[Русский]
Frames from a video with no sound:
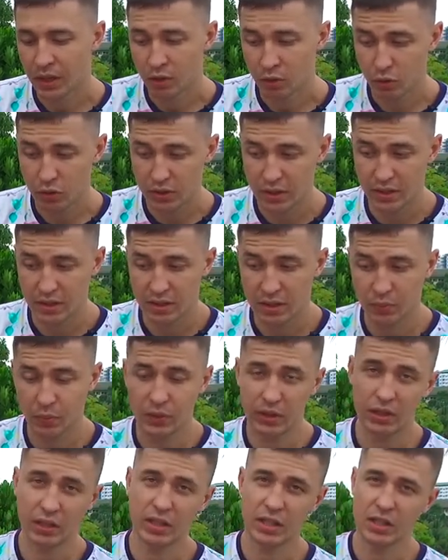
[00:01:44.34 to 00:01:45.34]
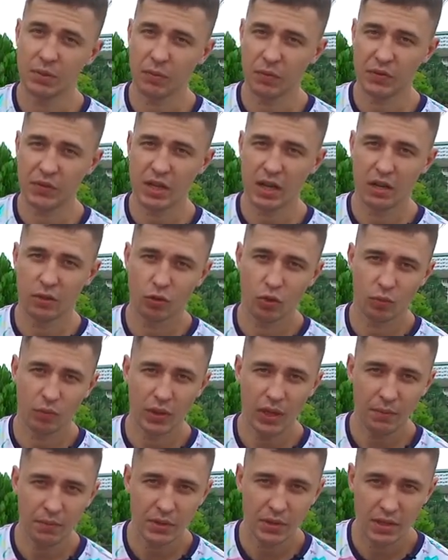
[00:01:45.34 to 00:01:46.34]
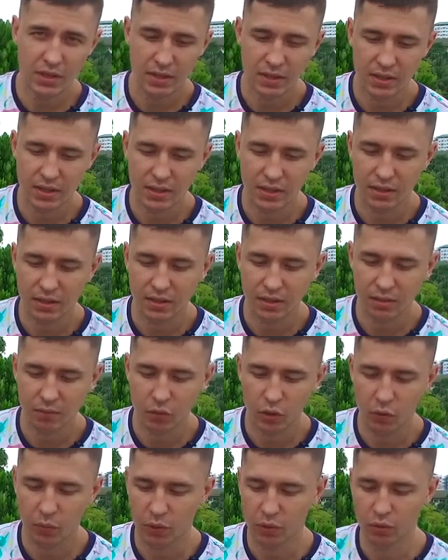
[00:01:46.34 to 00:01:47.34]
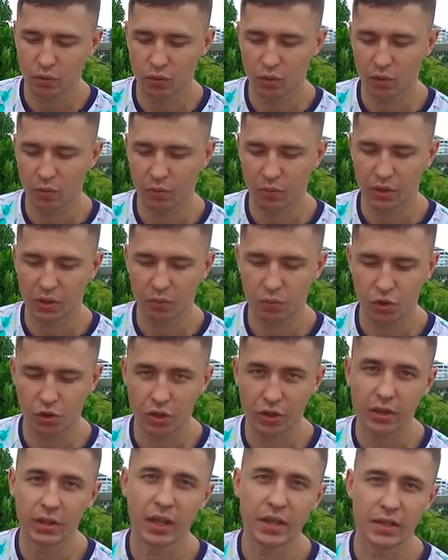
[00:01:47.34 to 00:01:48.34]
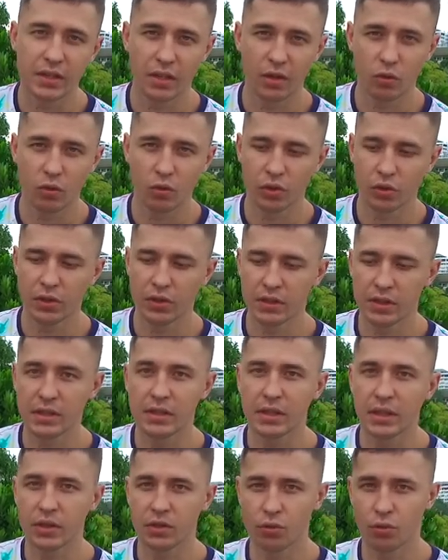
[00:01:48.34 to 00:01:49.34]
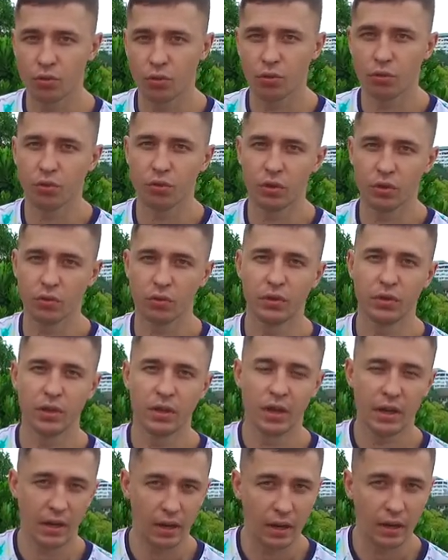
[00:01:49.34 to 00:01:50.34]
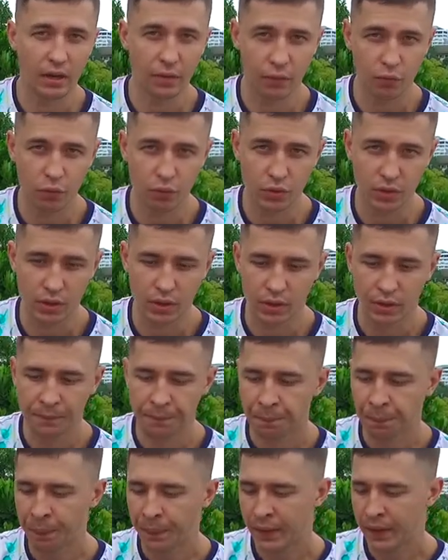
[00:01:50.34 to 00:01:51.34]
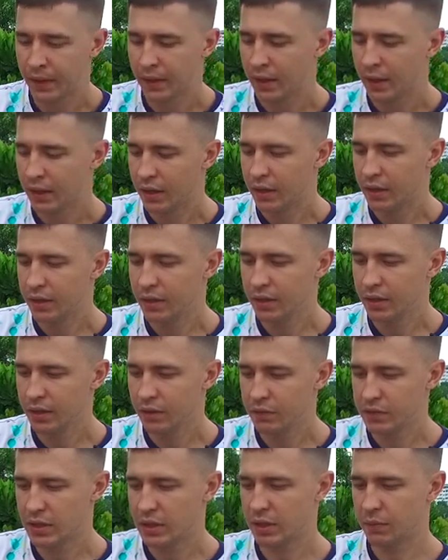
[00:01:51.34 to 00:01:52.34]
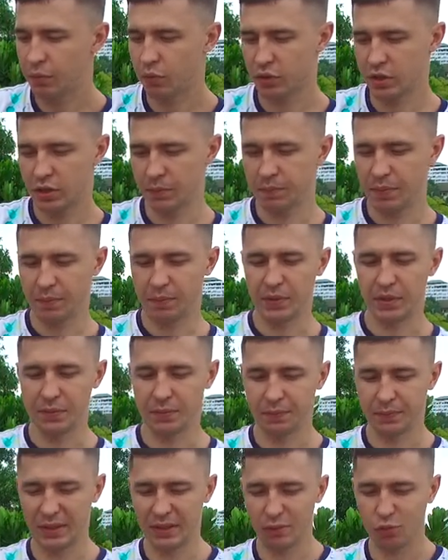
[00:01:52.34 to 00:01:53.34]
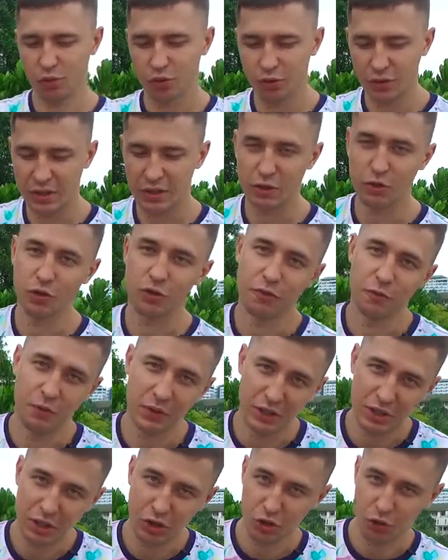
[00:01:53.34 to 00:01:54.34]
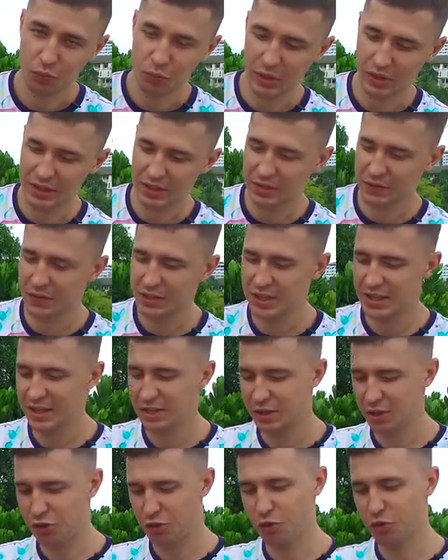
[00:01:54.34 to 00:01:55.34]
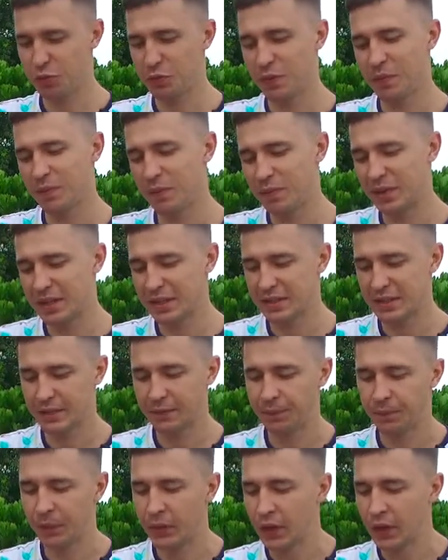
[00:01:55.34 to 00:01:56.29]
Ну и, естественно, по традиции мы взяли тум ям здесь с э, морепродуктами, потому что тайская кухня, и здесь тайскую кухню готовят реально вкусно и взяли просто попить, потому что у нас сегодня впереди еще пара заведений, еще успеем въесться.